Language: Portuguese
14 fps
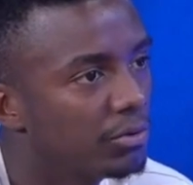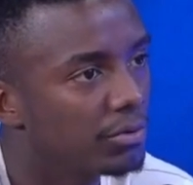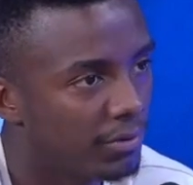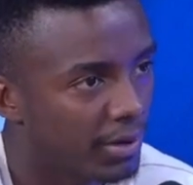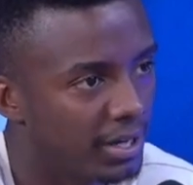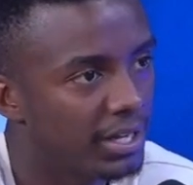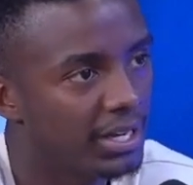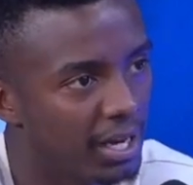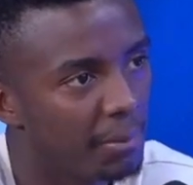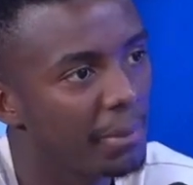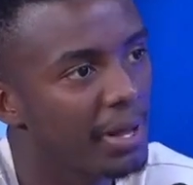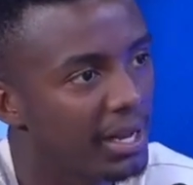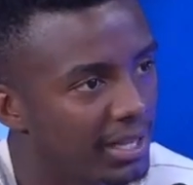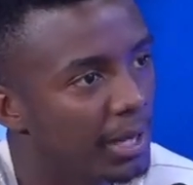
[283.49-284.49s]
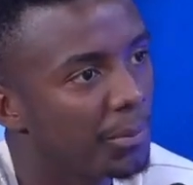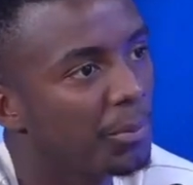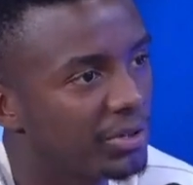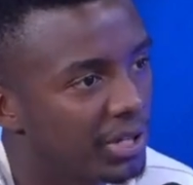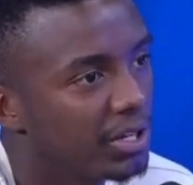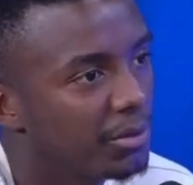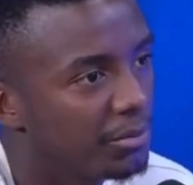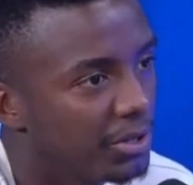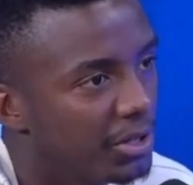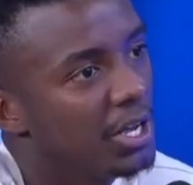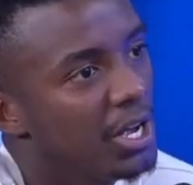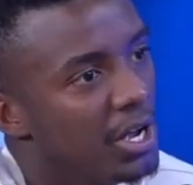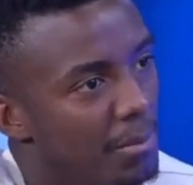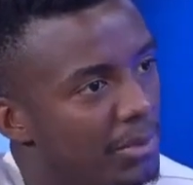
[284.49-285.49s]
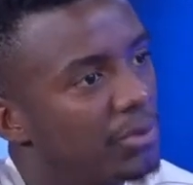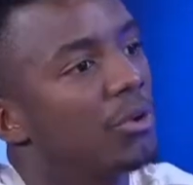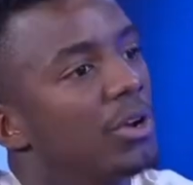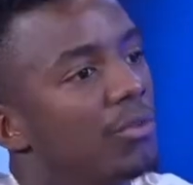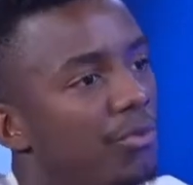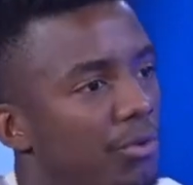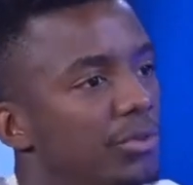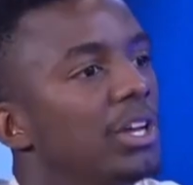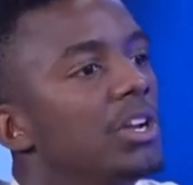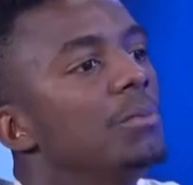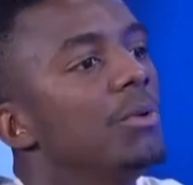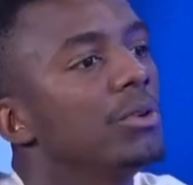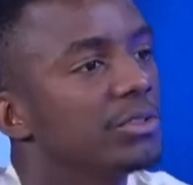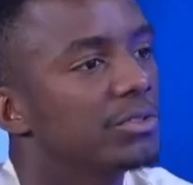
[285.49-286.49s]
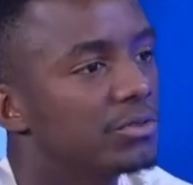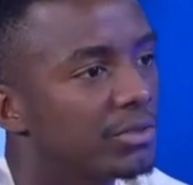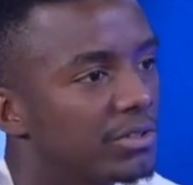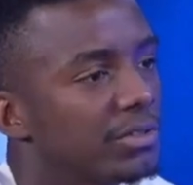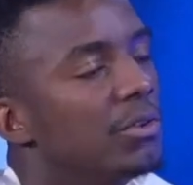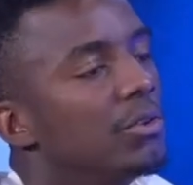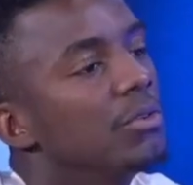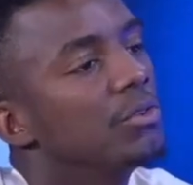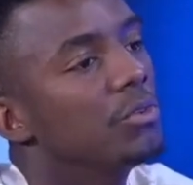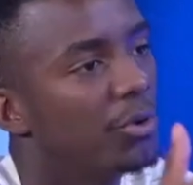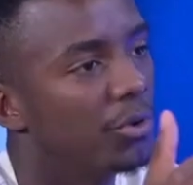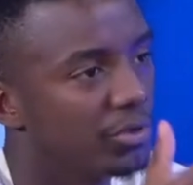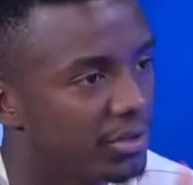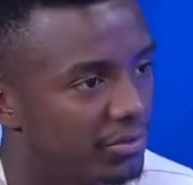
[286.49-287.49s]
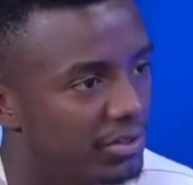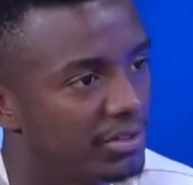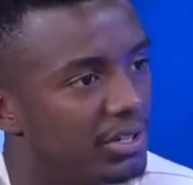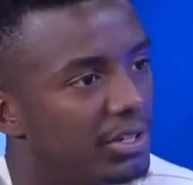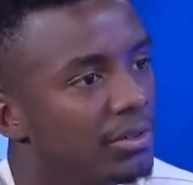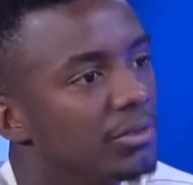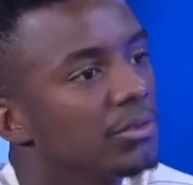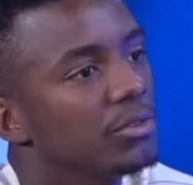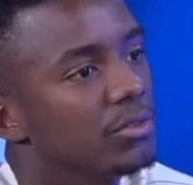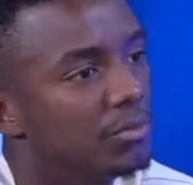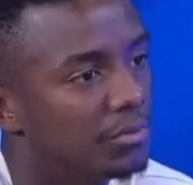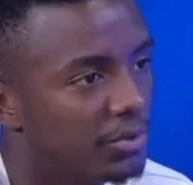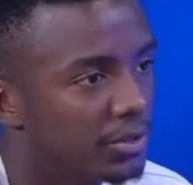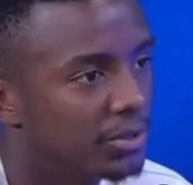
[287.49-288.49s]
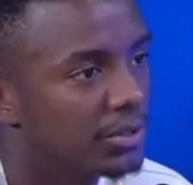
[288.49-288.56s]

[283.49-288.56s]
valeria a pena ter apostado em mim, mas agora eu vou voltar numa outra situação, numa outra visão. Teu sonho é outra...